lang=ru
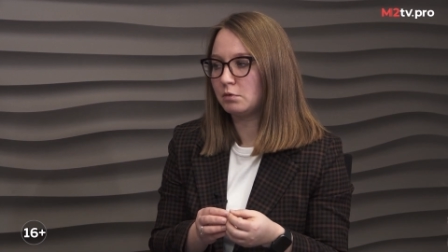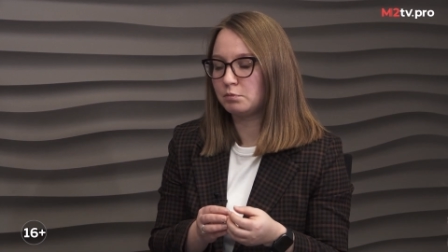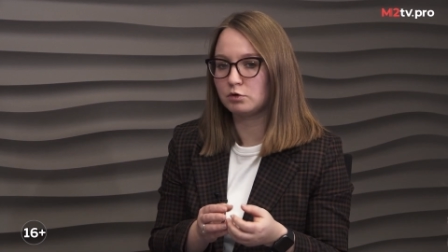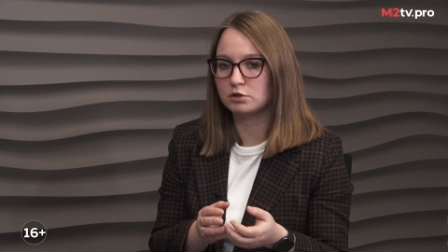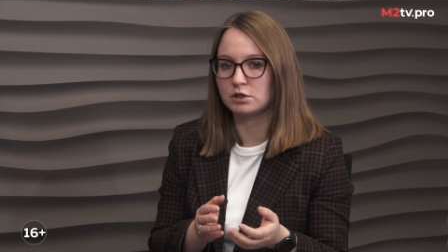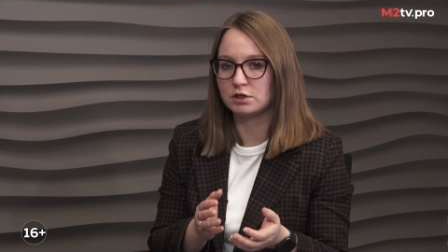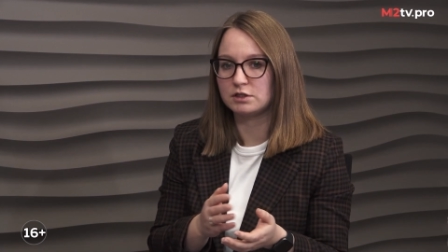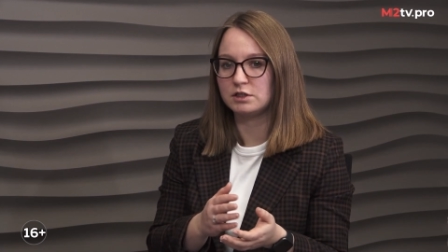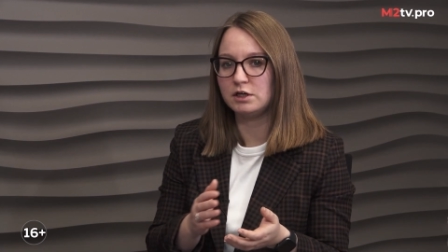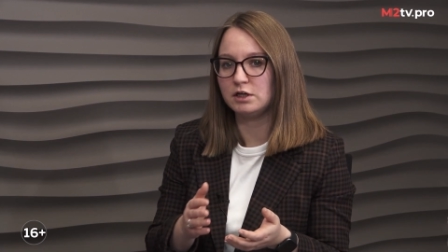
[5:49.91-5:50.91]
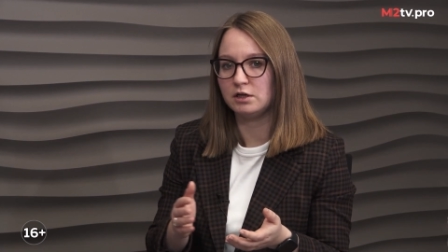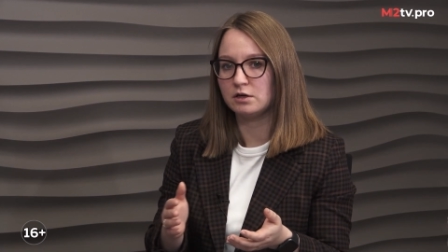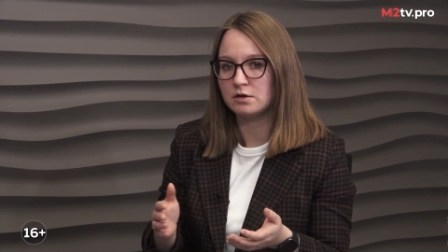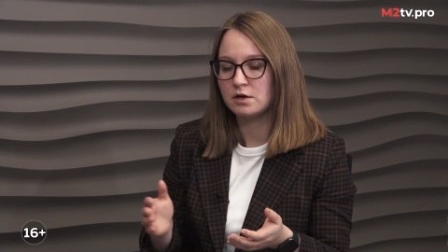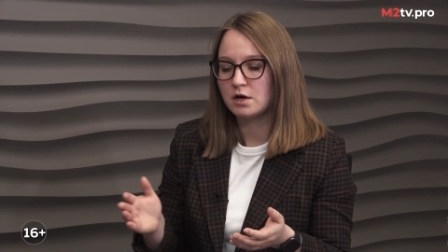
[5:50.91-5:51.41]
Мы просто
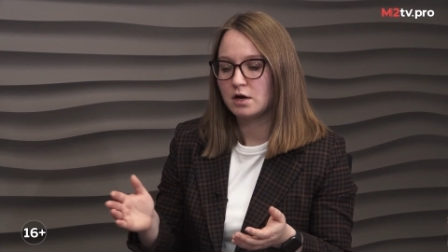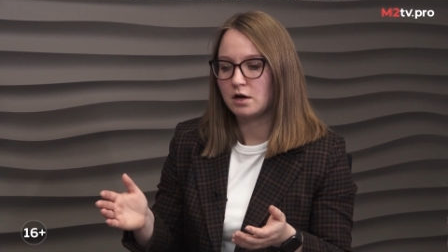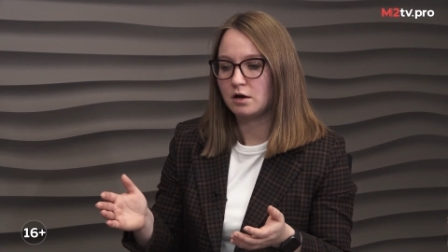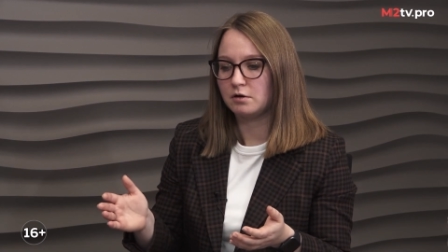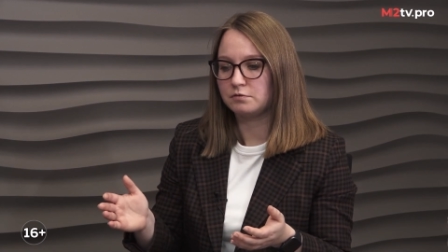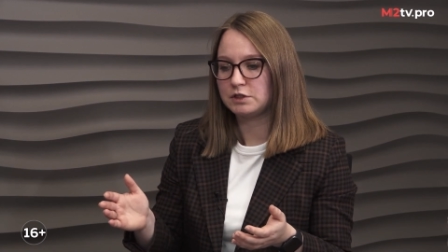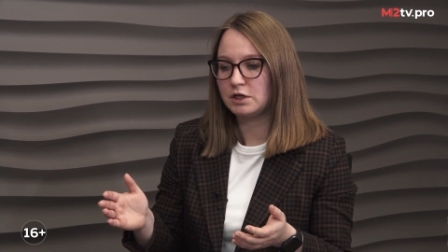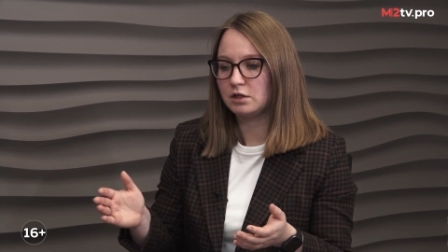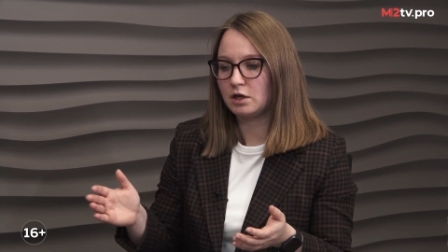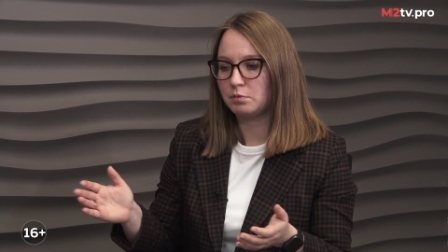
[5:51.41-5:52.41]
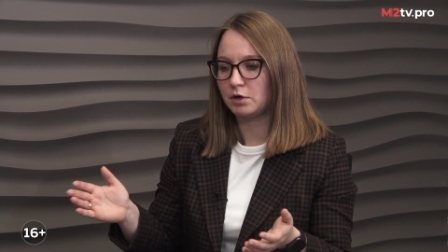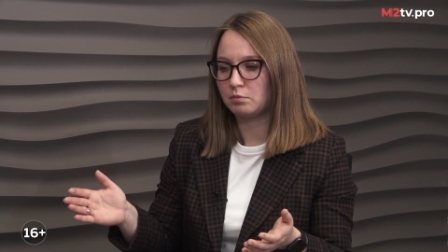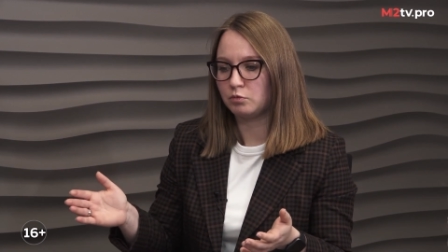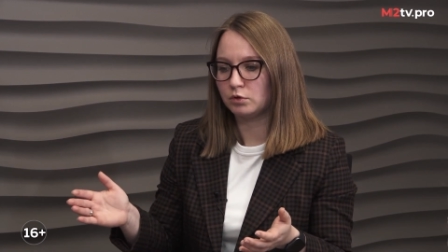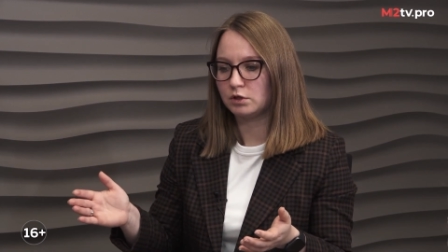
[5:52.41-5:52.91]
разделили а, все этапы
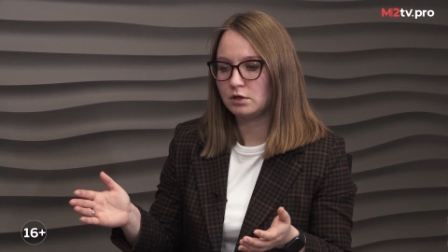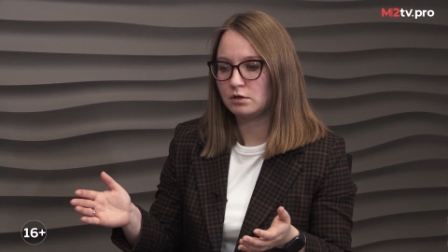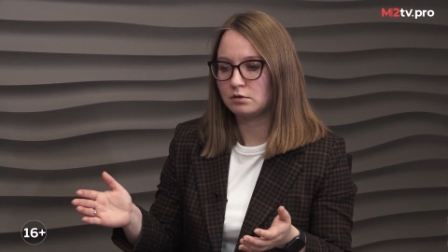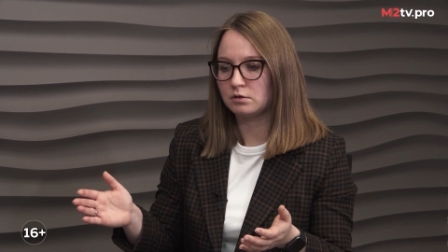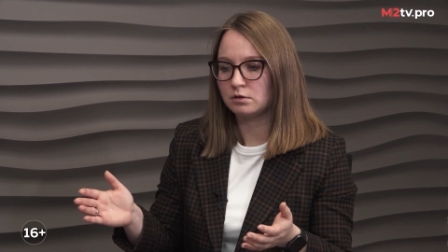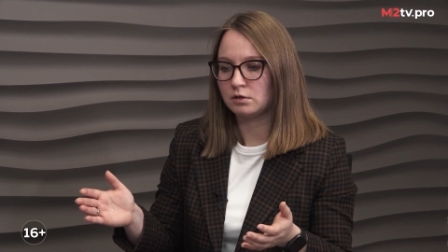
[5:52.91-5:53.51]
работы,